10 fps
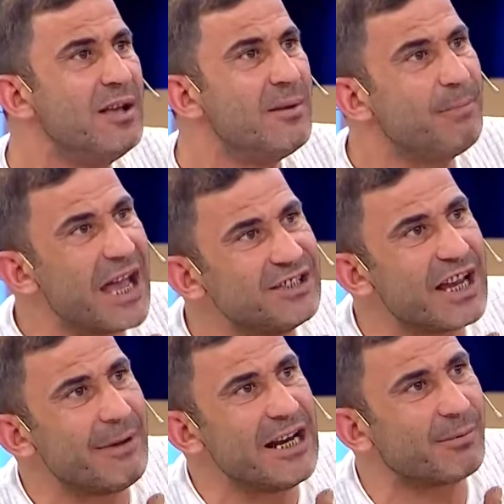
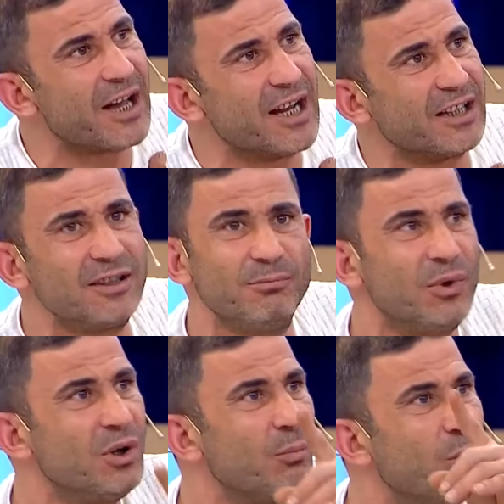Bence benim kanaatim
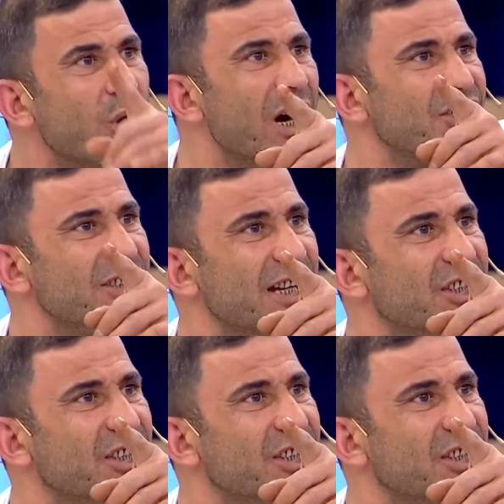bu karşıdaki